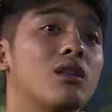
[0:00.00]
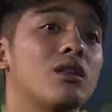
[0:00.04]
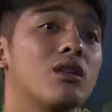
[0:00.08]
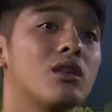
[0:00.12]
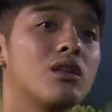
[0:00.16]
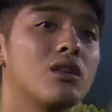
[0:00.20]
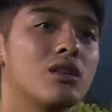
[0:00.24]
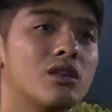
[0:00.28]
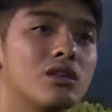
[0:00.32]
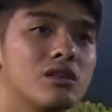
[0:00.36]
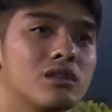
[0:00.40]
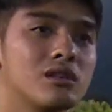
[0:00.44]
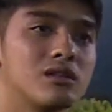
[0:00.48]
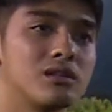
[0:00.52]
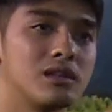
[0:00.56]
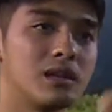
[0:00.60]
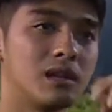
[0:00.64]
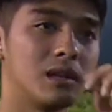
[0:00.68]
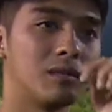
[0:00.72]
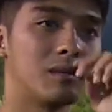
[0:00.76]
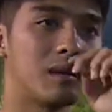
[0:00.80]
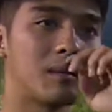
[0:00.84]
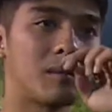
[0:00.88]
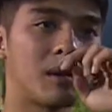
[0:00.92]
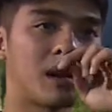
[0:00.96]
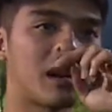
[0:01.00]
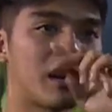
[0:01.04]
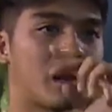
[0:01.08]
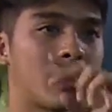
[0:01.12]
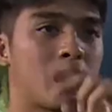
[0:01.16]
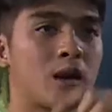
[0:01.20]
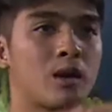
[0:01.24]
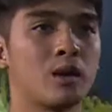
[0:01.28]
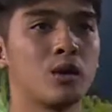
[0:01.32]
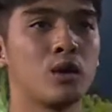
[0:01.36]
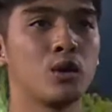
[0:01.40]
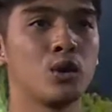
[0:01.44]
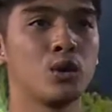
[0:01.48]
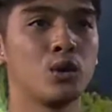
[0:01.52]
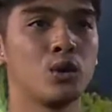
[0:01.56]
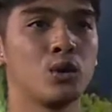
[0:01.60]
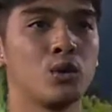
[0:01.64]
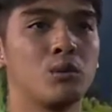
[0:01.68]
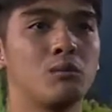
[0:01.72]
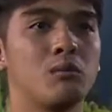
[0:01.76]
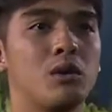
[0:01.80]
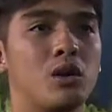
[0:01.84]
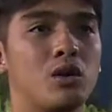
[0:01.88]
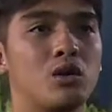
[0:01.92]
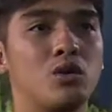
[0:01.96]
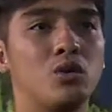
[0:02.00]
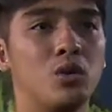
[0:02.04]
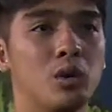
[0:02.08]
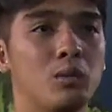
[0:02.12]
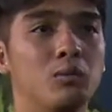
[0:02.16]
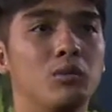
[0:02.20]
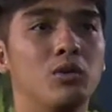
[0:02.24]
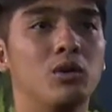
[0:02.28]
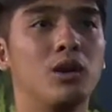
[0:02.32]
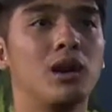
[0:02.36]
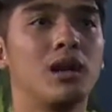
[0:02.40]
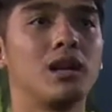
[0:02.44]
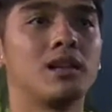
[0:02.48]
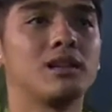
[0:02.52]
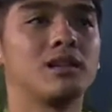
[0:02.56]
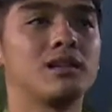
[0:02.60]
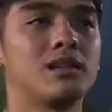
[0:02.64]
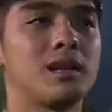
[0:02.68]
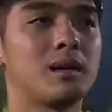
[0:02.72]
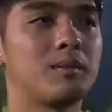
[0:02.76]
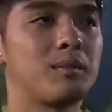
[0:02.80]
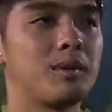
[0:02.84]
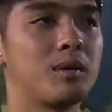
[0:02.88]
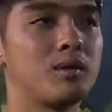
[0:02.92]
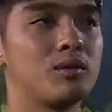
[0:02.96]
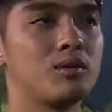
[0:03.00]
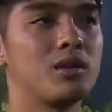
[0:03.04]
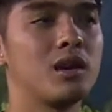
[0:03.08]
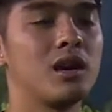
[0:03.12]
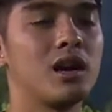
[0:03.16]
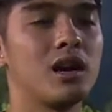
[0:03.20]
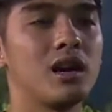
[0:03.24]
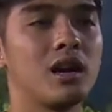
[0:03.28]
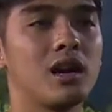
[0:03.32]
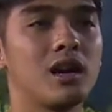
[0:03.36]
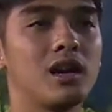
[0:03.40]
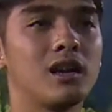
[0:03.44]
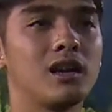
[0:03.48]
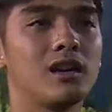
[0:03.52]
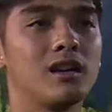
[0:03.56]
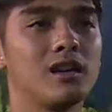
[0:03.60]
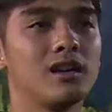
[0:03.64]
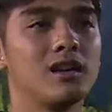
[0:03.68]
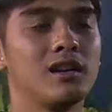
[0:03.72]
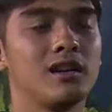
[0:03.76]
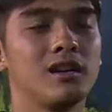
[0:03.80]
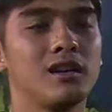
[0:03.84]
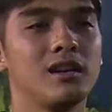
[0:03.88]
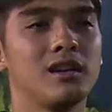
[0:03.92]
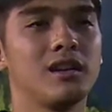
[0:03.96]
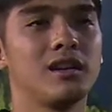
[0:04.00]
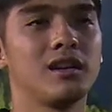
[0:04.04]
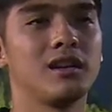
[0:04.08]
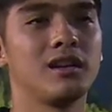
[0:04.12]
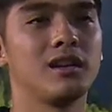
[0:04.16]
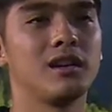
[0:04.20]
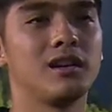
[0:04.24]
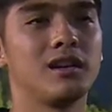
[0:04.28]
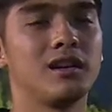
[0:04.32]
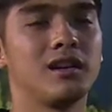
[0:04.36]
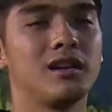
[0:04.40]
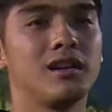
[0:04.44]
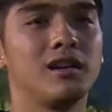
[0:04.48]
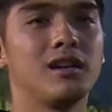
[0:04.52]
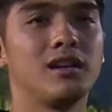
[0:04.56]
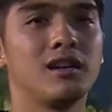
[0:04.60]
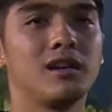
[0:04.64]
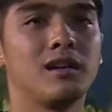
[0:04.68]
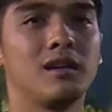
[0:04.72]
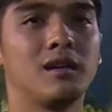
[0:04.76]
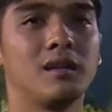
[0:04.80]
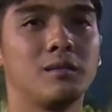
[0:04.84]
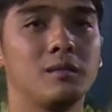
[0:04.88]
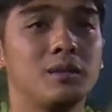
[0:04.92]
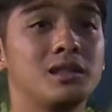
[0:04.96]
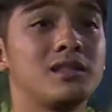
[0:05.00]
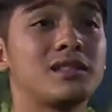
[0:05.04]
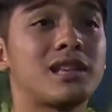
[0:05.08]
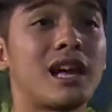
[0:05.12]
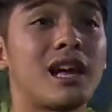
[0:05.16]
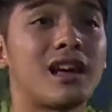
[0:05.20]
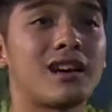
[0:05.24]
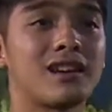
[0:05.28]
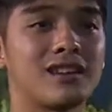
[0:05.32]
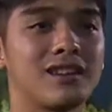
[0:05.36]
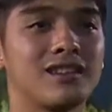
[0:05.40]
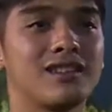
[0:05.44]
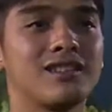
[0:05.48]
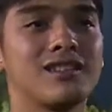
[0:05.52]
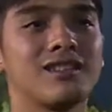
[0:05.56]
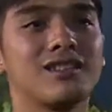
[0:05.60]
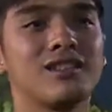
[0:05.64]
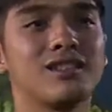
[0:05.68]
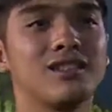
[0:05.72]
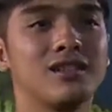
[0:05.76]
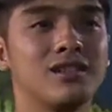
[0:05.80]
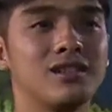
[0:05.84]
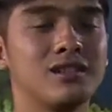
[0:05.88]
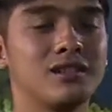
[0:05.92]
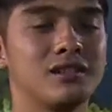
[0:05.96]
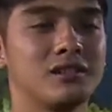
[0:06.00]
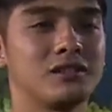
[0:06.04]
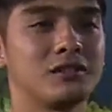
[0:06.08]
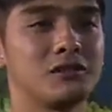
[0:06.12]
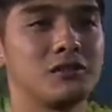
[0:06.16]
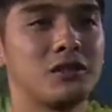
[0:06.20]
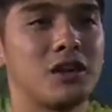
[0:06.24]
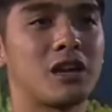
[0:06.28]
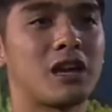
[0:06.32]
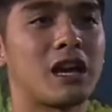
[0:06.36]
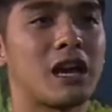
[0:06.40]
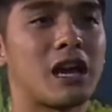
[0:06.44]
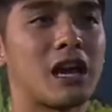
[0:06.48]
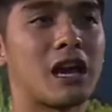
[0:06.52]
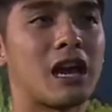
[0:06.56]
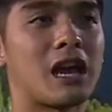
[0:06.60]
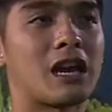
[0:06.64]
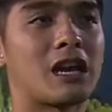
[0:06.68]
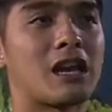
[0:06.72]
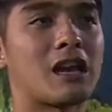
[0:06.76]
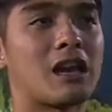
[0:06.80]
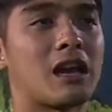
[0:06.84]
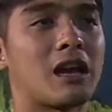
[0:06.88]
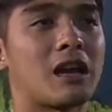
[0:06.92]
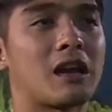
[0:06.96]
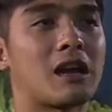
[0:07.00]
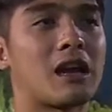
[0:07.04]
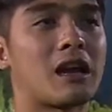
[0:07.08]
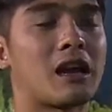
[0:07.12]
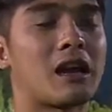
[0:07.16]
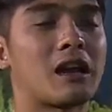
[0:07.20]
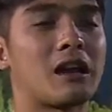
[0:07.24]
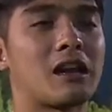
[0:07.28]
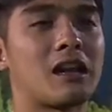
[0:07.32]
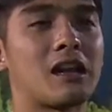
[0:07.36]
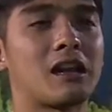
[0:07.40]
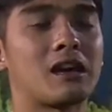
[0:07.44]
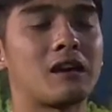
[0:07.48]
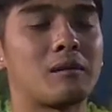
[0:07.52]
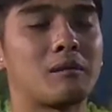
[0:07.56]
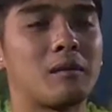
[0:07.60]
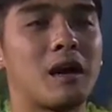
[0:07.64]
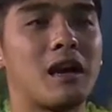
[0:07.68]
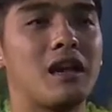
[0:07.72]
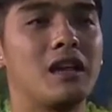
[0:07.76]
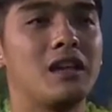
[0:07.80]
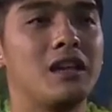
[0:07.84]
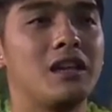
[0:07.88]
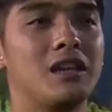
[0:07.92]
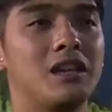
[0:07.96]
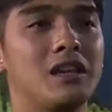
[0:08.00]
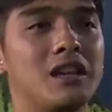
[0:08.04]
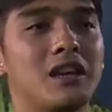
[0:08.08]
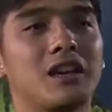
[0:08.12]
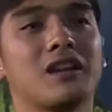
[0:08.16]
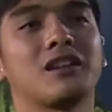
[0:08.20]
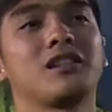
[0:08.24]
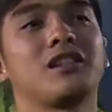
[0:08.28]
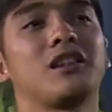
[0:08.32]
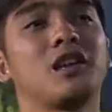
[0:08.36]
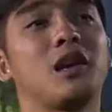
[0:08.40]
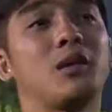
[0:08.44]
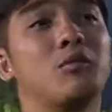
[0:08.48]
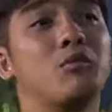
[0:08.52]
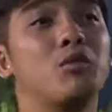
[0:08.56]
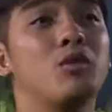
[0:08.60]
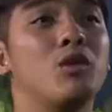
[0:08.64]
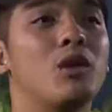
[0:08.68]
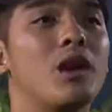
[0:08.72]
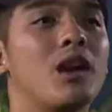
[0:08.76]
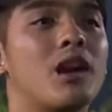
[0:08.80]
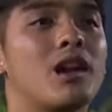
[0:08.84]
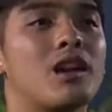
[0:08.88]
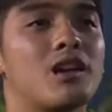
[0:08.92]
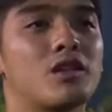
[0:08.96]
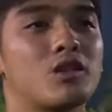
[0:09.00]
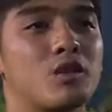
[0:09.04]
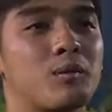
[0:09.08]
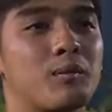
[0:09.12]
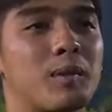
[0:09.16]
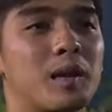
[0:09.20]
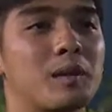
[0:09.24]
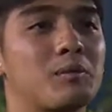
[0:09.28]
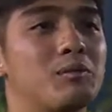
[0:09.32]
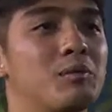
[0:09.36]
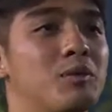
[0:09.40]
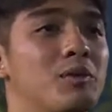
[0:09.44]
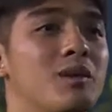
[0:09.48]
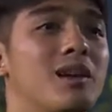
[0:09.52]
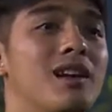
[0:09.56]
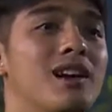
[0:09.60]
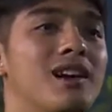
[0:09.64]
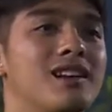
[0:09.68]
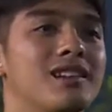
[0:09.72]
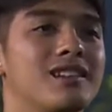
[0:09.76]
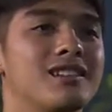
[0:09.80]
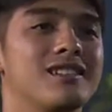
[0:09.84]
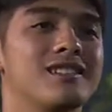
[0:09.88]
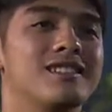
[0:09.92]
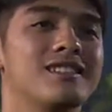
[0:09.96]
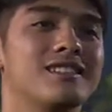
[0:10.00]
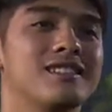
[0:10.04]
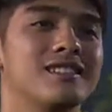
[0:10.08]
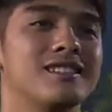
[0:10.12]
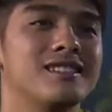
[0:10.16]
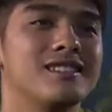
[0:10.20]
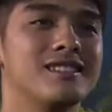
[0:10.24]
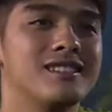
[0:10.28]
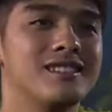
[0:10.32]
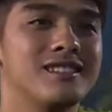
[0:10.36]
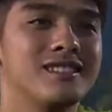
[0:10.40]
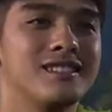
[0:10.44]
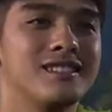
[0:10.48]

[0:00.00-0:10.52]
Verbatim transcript: kilo gitu jadi memang yang baru dua bulan tapi udah uh, besar gitu udah kayak anak-anak bayi yang tiga bulan atau empat bulan gitu.